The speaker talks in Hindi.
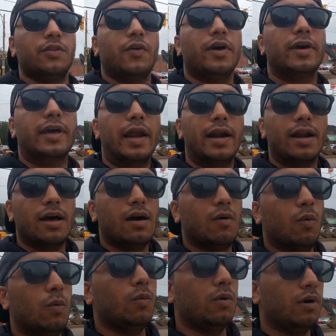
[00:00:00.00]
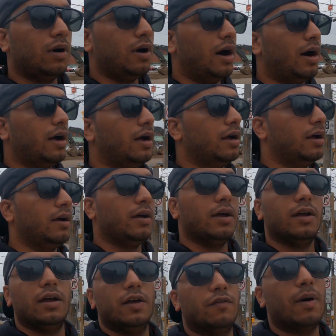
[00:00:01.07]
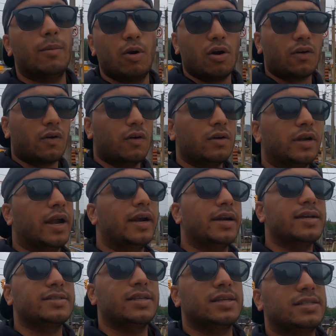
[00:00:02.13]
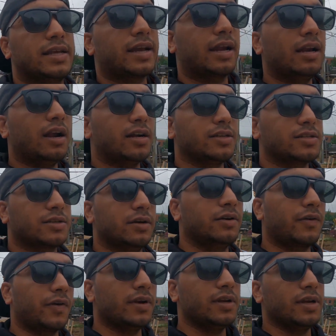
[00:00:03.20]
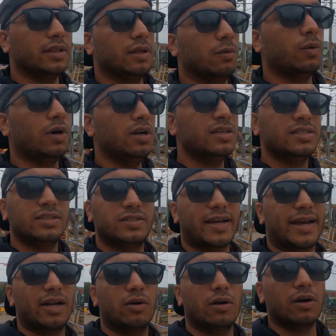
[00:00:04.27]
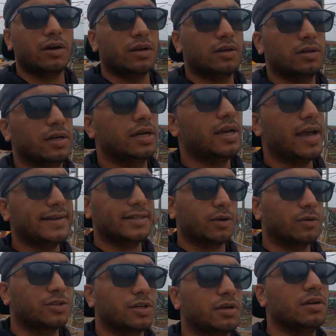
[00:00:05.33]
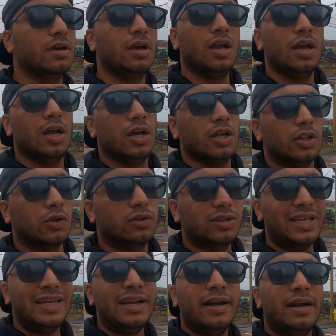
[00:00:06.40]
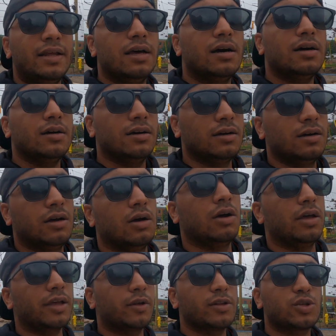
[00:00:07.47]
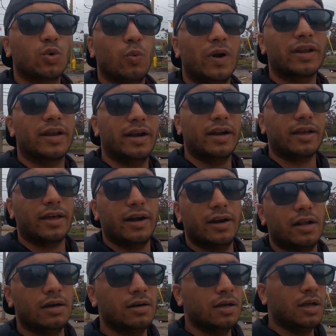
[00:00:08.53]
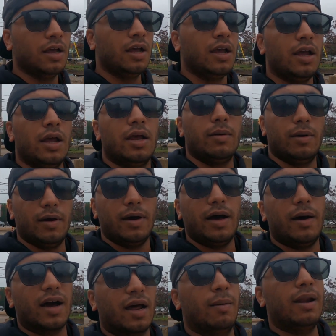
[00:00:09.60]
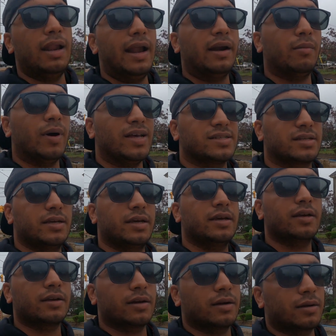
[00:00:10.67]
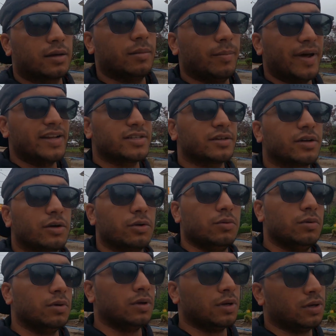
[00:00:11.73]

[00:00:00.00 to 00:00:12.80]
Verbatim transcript: तो यार कैनेडा इफ़ आई एम नॉट रॉन्ग कैनेडा इज़ द सेकेंड लार्जेस्ट कंट्री इन द वर्ल्ड सेकेंड और थर्ड ऐसा कुछ है तो तीन इंडिया इक्वल्स टू वन कैनेडा अगर मैं लैंड मार्क्स के कंपैरिजन करूँ